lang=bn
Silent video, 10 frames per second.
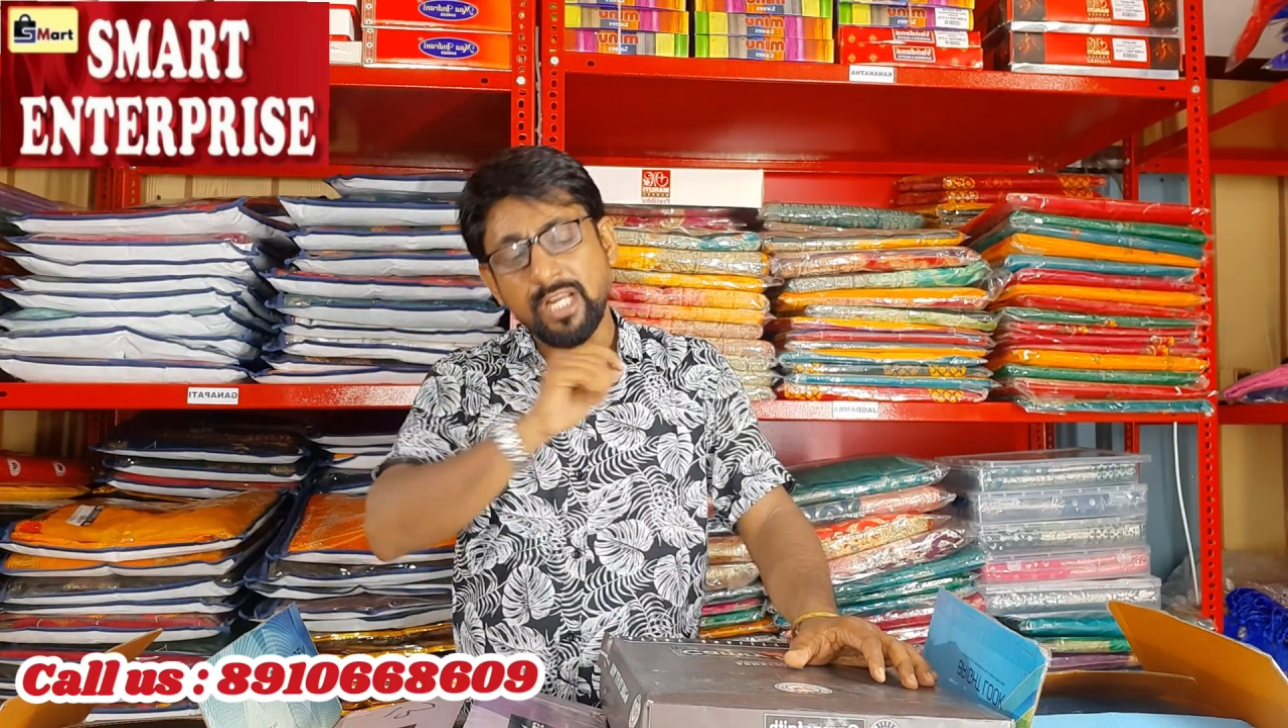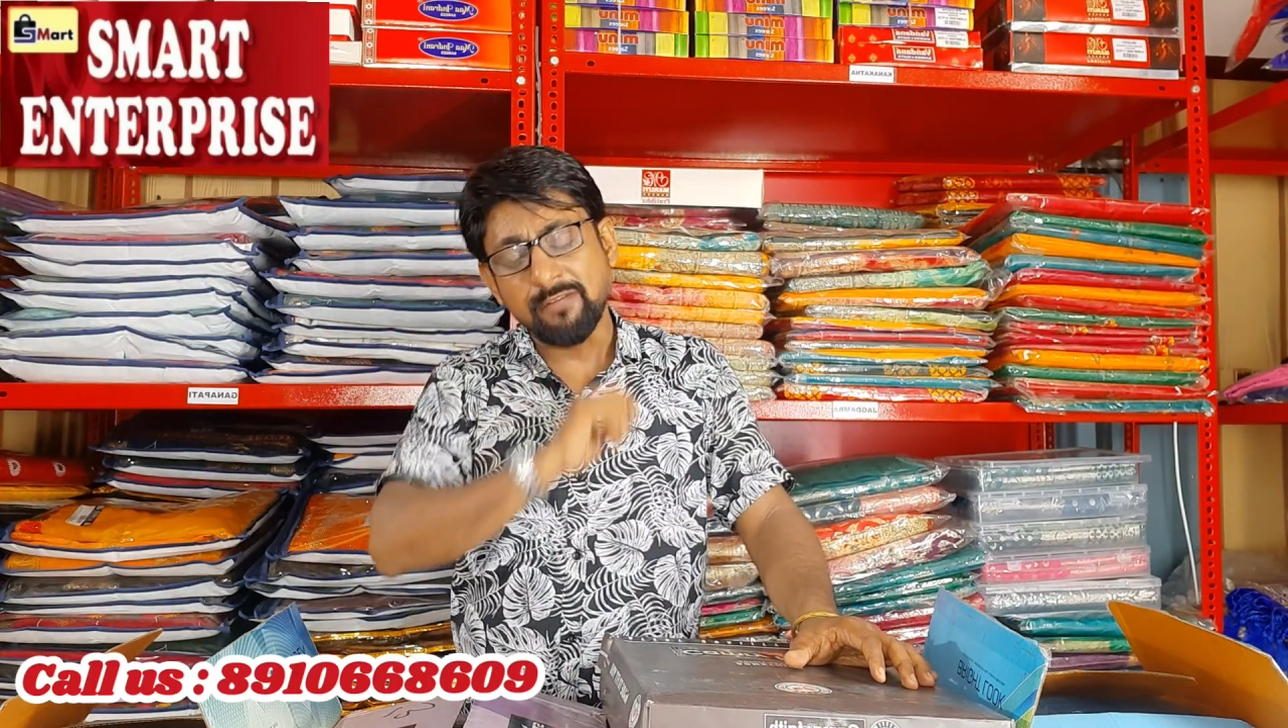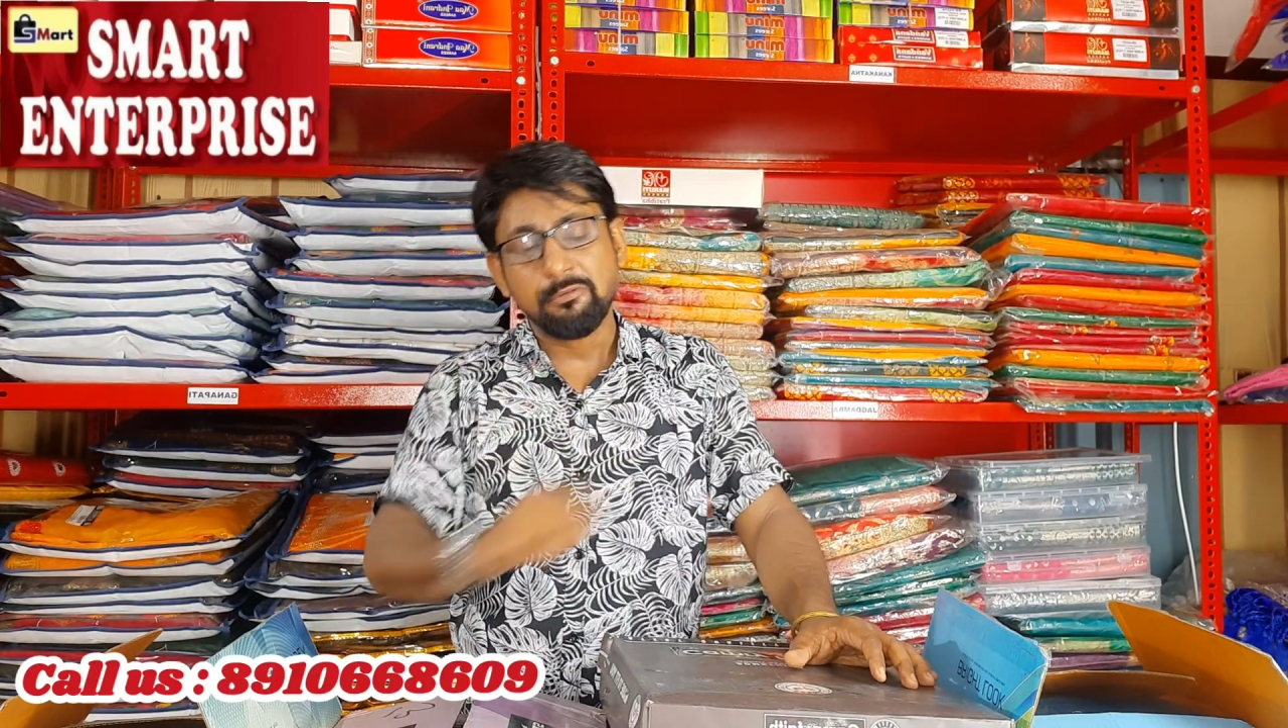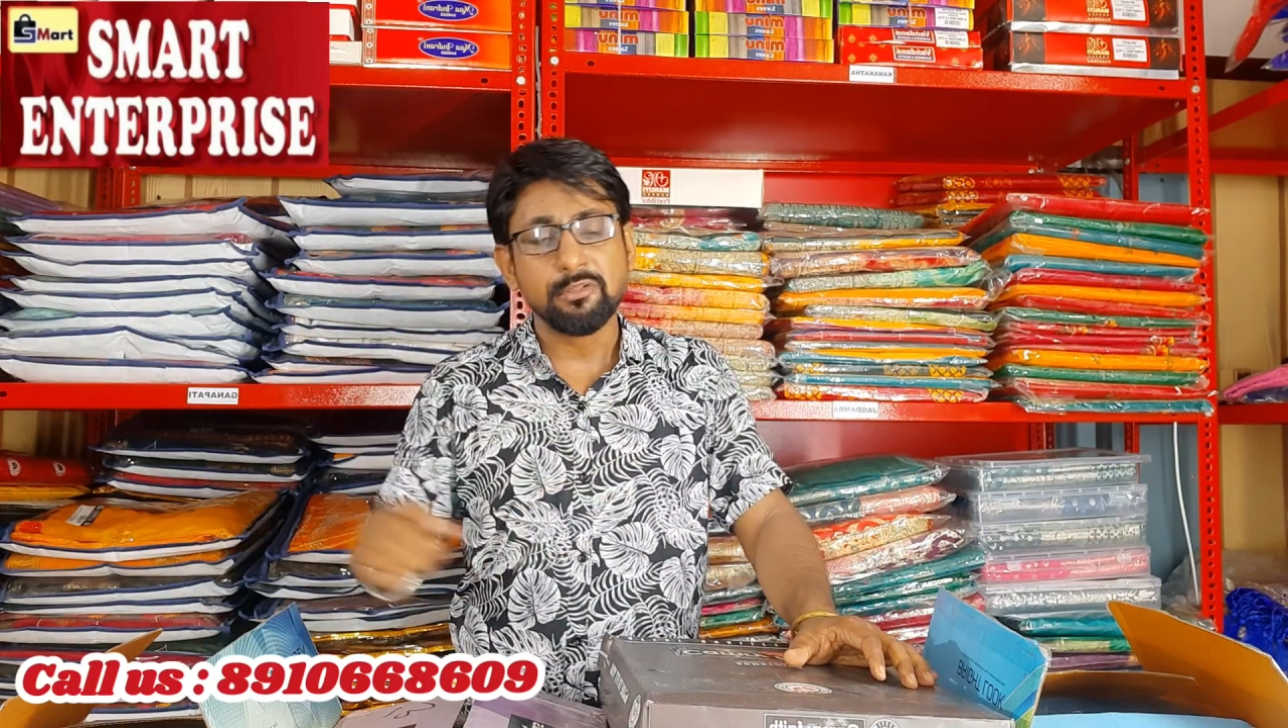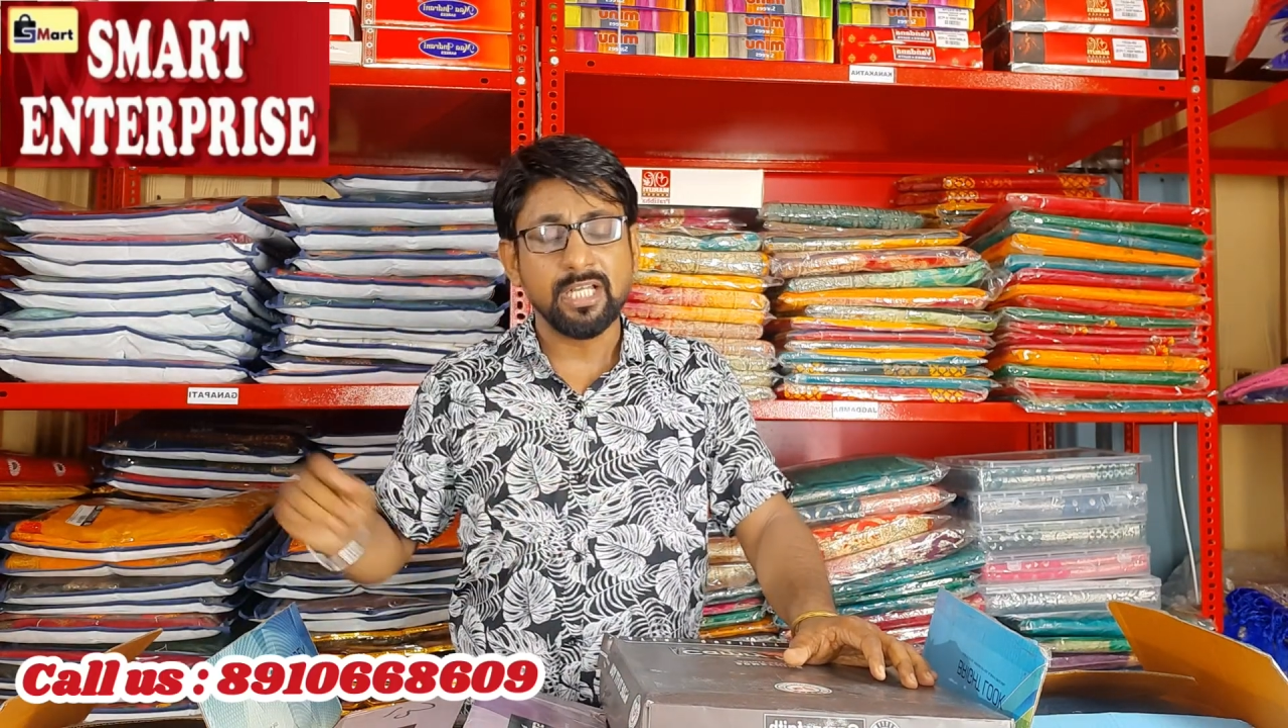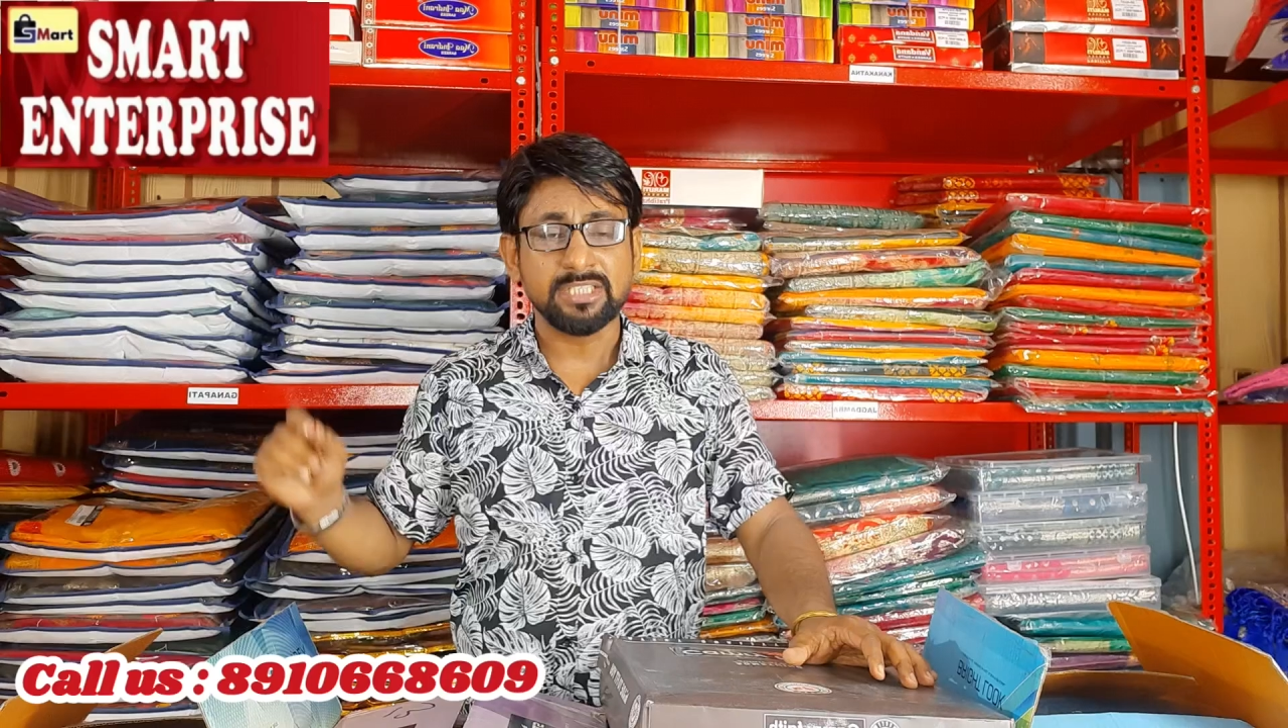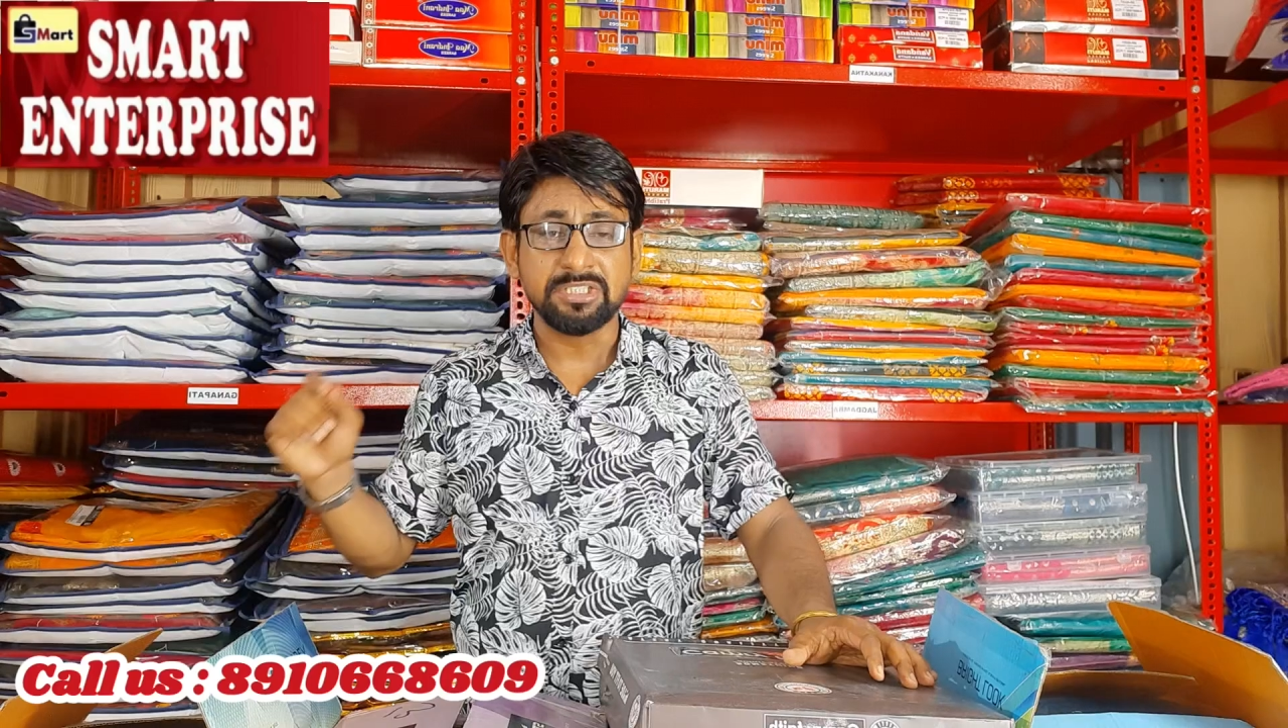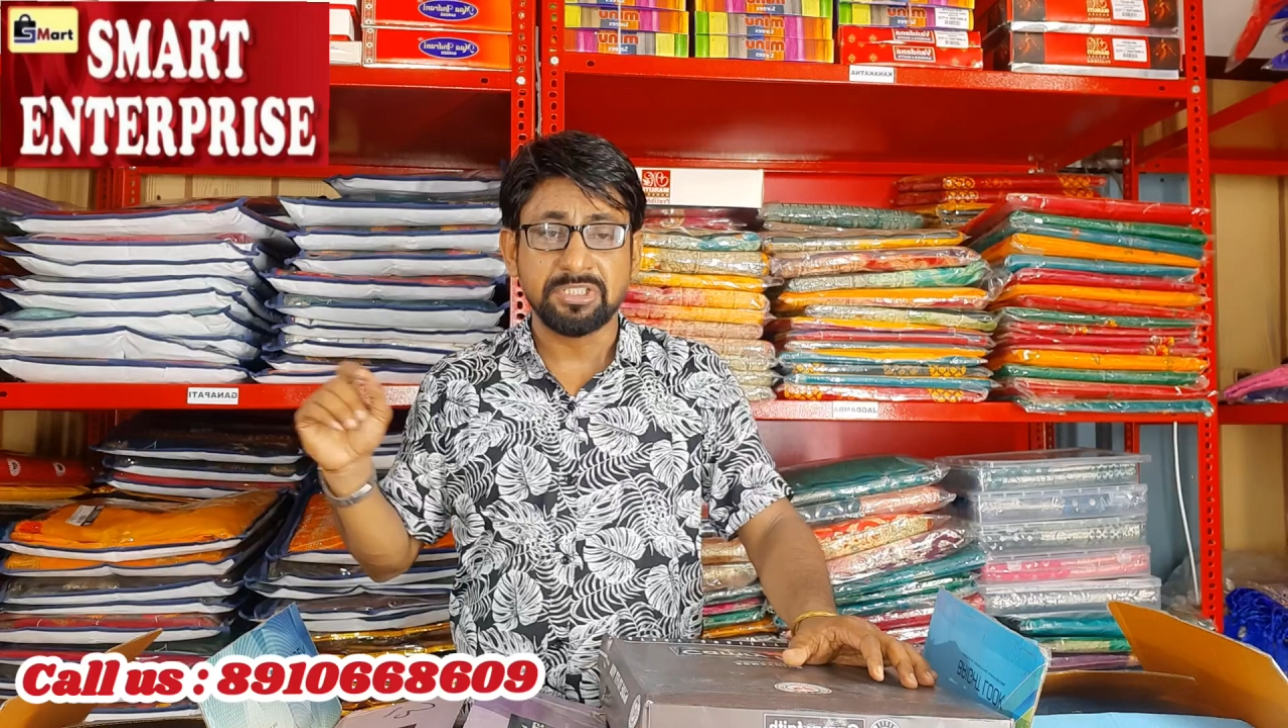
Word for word: অনেক ভিডিও দেখেছেন